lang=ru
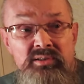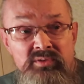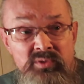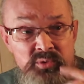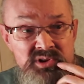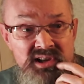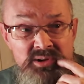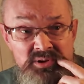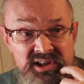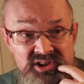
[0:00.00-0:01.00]

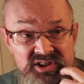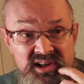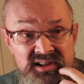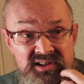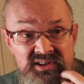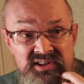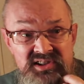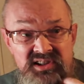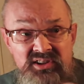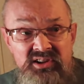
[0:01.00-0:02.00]
Выпускал он даже какие-то
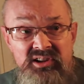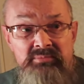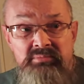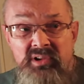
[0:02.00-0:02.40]
синглы,